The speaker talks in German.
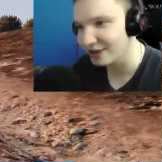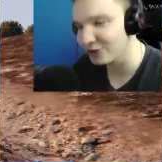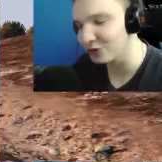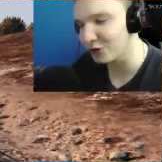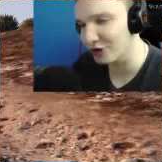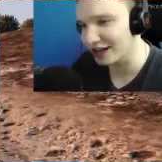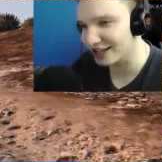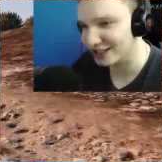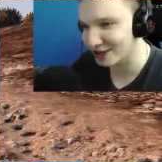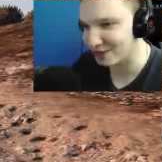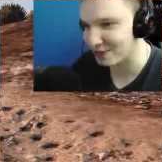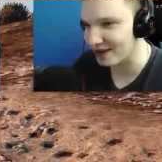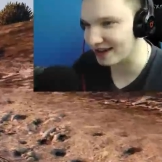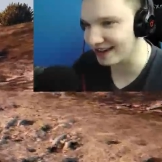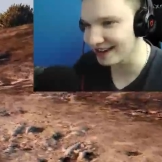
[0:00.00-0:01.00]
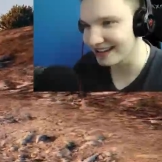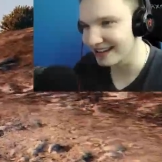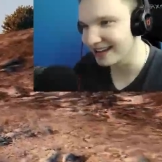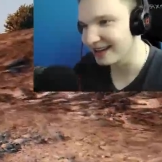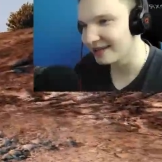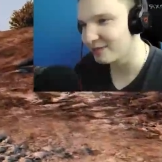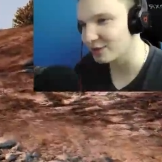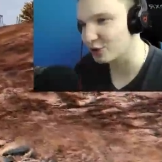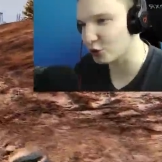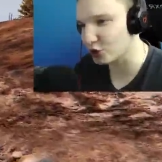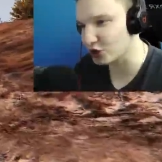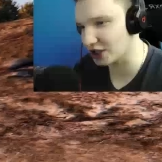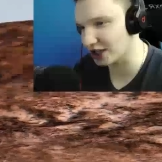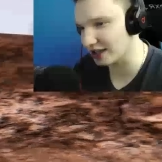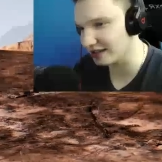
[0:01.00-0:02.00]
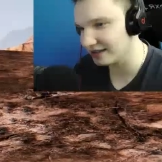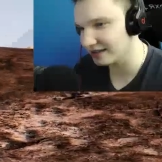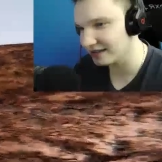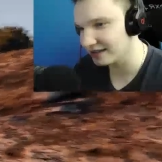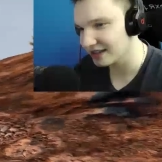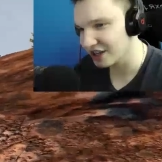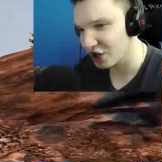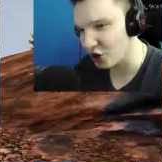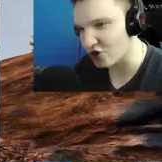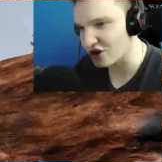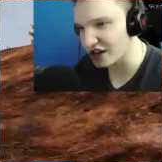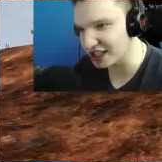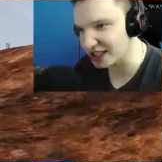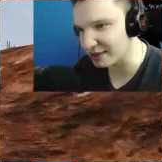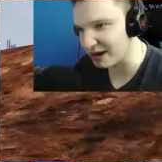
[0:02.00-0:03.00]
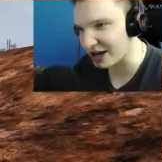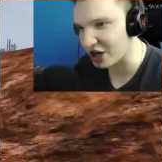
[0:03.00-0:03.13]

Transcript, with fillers: Nudelsuppe. Mit Hühnchen. Und nicht immer